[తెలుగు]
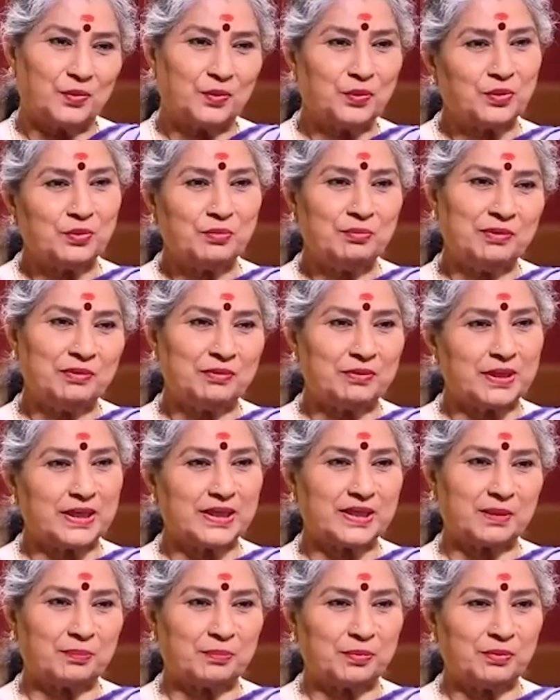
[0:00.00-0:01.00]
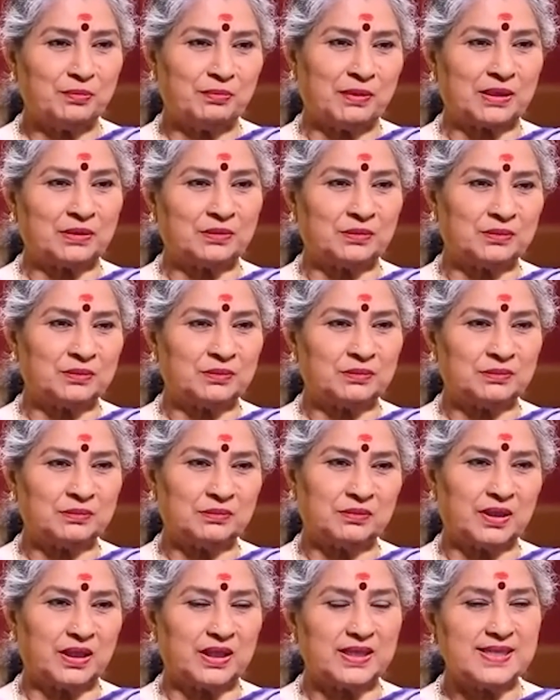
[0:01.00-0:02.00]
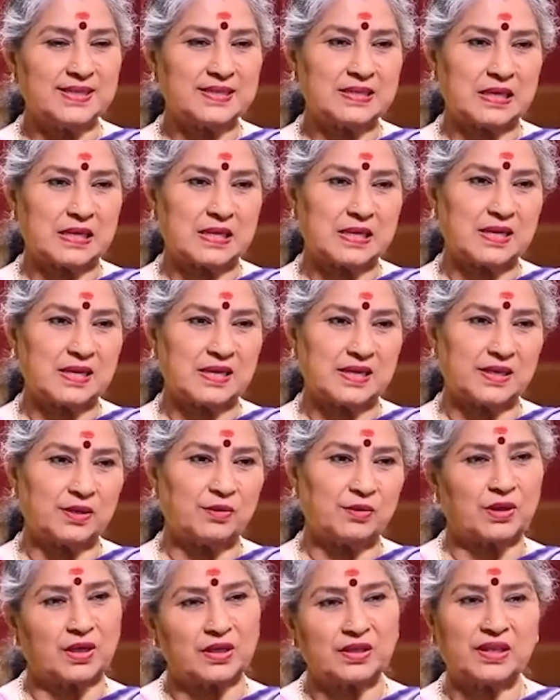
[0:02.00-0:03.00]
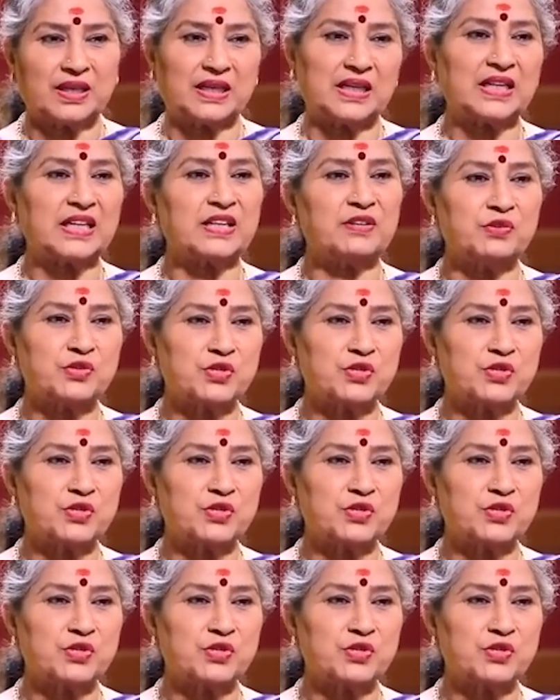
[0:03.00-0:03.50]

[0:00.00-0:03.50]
కుటుంబం ఉండేటప్పుడు మనం ఎన్ని సరదాలైనా ఒక అడుగు వెనక్కే